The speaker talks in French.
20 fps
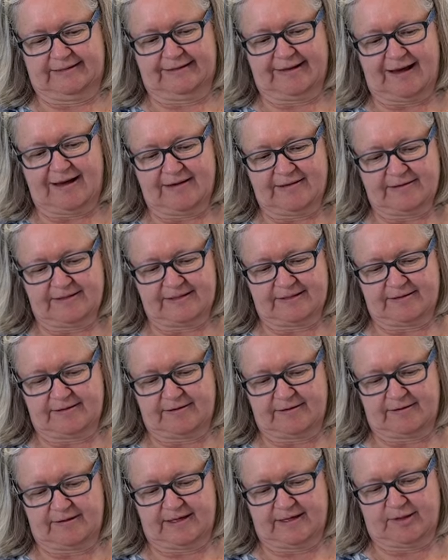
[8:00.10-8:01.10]
tasse
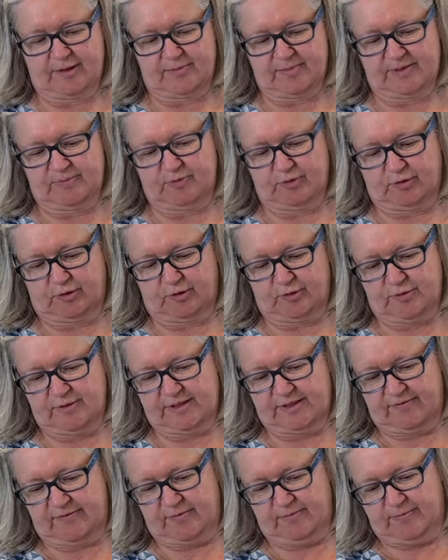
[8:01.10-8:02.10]
euh, qui est un petit peu creuse
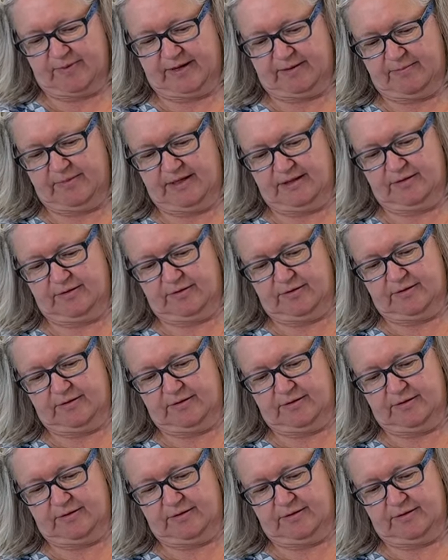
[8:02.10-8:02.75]
qui va me permettre